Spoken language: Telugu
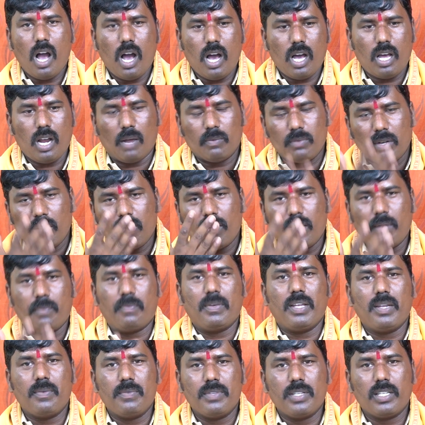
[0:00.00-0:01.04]
ఆ రాములవారి
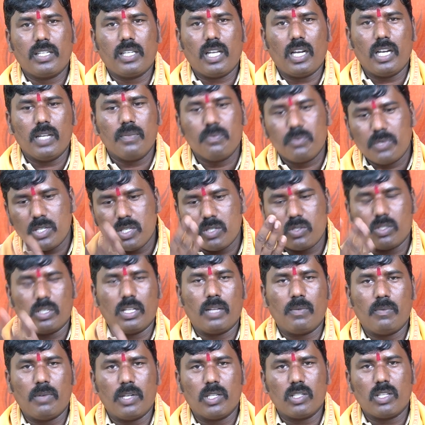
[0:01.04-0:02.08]
పేరు మీదకి వెళ్ళి ఏం తీస్తుంది
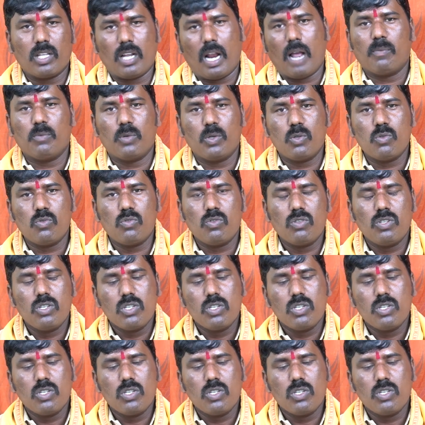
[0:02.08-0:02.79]
ఏం లేదా రాముడు